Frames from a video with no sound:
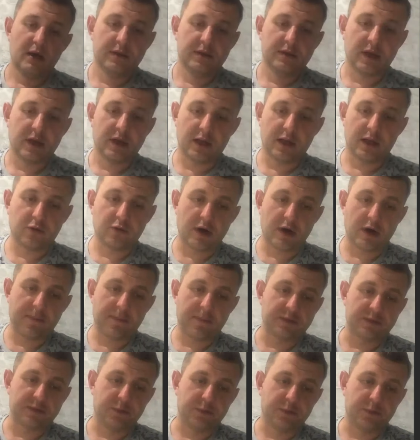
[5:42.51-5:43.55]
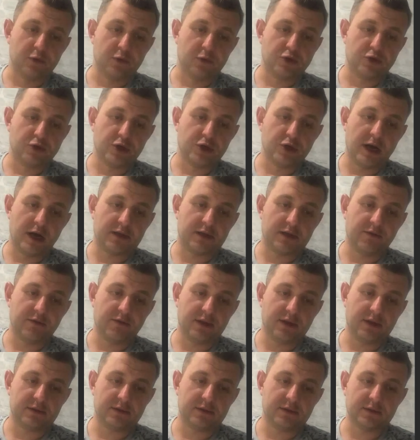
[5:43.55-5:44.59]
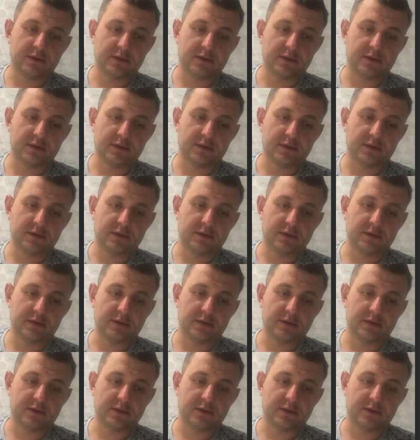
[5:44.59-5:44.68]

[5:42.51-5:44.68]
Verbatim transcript: на которое опять получили ответ.